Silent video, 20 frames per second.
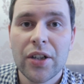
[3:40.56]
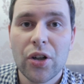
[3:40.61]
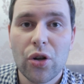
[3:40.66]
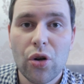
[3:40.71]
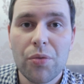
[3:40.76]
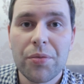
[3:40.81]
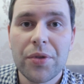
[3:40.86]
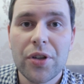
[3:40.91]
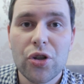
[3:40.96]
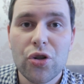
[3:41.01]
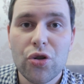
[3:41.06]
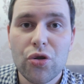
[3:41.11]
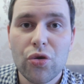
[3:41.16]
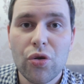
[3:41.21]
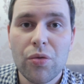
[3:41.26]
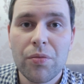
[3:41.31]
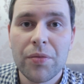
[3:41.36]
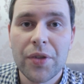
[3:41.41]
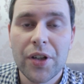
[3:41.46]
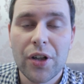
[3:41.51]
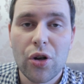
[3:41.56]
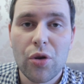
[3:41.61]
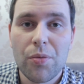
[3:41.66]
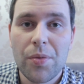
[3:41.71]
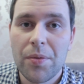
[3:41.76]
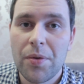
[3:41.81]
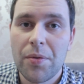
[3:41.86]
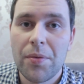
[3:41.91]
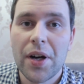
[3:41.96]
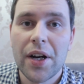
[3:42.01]
громкий шум, их
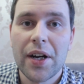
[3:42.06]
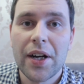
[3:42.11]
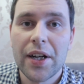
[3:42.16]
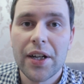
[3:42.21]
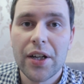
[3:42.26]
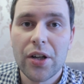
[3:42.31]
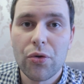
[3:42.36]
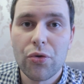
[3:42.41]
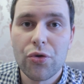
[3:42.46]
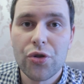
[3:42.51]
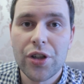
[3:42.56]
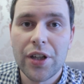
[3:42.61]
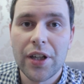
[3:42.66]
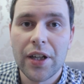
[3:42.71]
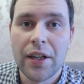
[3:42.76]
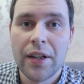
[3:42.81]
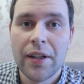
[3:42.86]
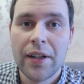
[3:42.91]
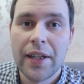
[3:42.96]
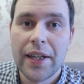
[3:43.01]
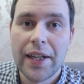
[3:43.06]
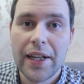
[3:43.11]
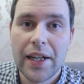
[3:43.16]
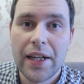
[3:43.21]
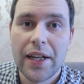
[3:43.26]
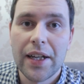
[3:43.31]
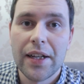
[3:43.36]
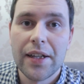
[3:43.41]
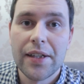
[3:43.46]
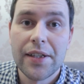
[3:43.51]
любимой мягкой игрушки
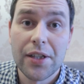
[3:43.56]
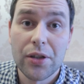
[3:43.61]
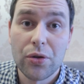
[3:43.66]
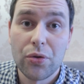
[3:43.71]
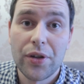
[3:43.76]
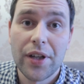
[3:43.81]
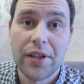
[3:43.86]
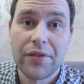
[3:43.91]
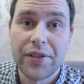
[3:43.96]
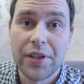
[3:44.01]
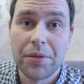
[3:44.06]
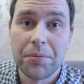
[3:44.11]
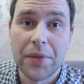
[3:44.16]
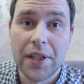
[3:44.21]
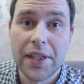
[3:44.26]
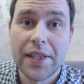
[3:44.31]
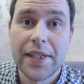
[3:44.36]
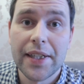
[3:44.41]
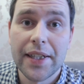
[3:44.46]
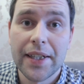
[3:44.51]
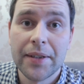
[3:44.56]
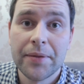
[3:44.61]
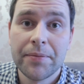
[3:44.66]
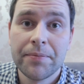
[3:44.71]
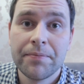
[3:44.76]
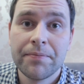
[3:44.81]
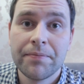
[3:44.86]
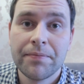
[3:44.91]
или силуэт в темноте.